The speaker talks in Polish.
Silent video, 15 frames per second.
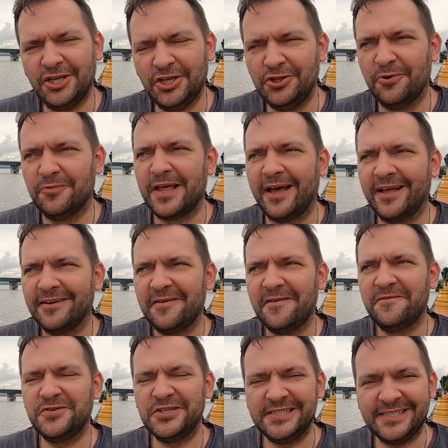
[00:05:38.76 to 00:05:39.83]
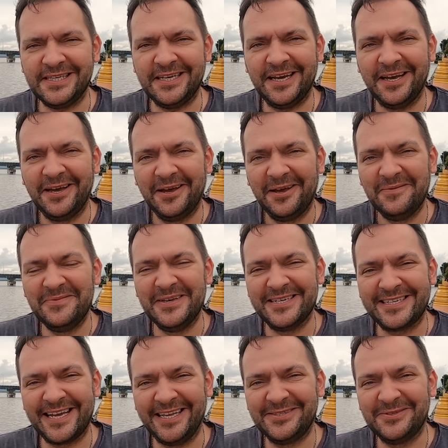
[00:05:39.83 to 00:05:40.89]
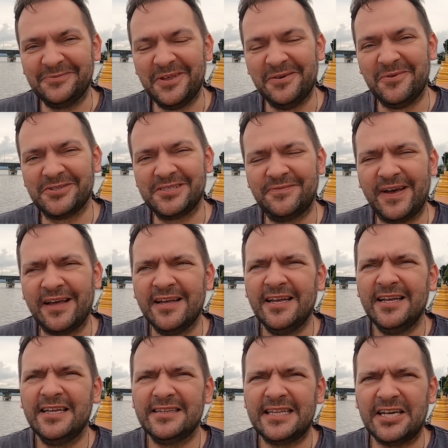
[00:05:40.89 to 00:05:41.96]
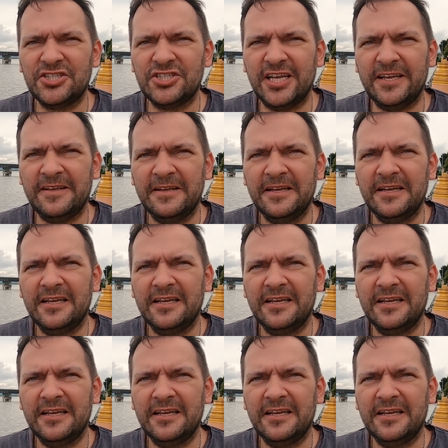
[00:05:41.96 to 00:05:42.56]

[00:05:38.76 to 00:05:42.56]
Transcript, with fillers: idą na wszystkich mieszkańców domostwa. Także e,